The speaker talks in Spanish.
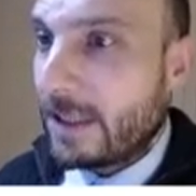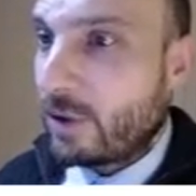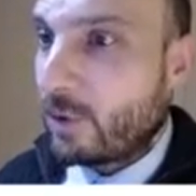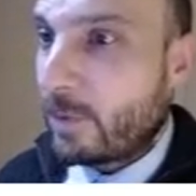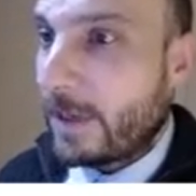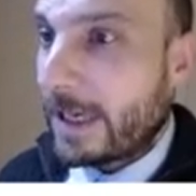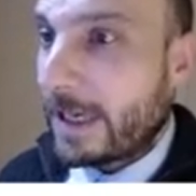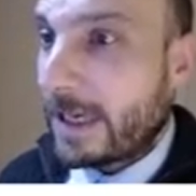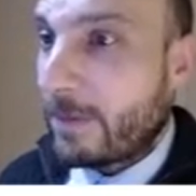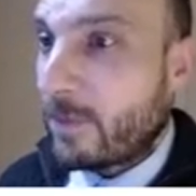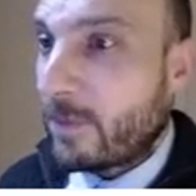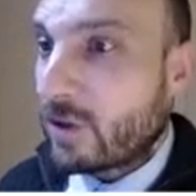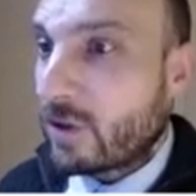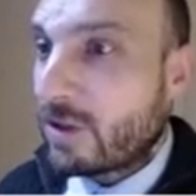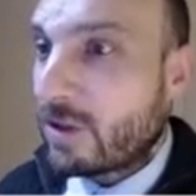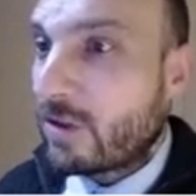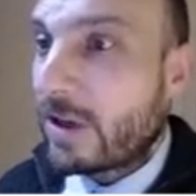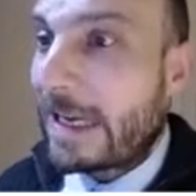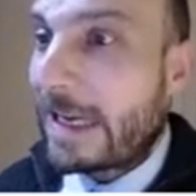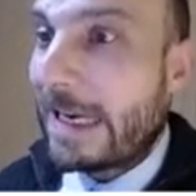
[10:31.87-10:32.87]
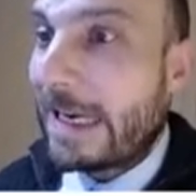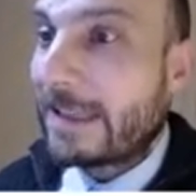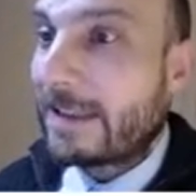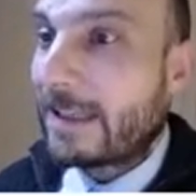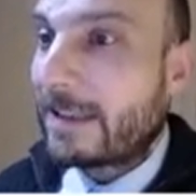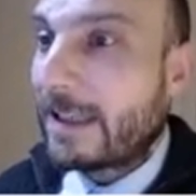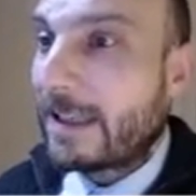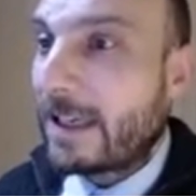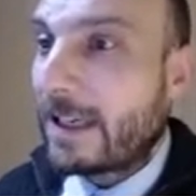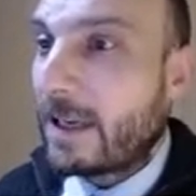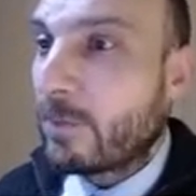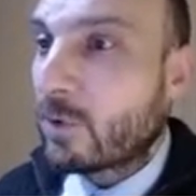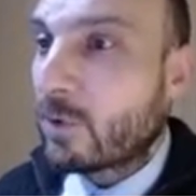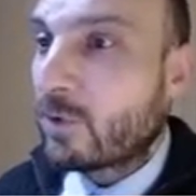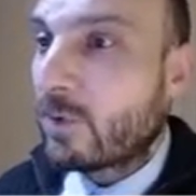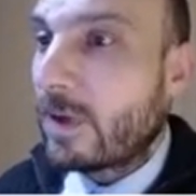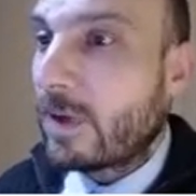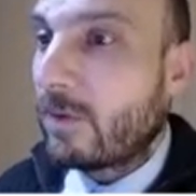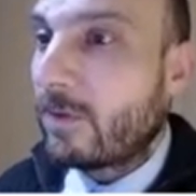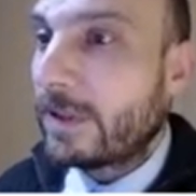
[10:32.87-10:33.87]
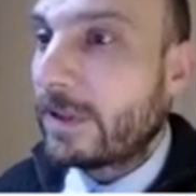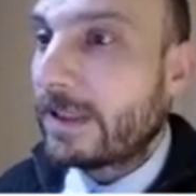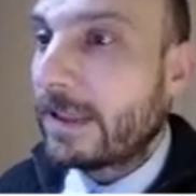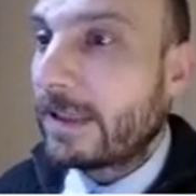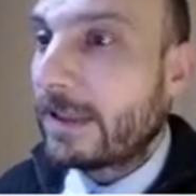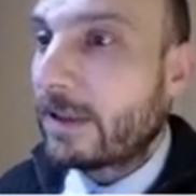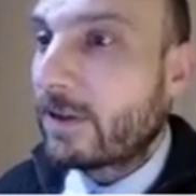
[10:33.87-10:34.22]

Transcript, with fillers: sub que hemos dicho que la trataríamos con una fuente de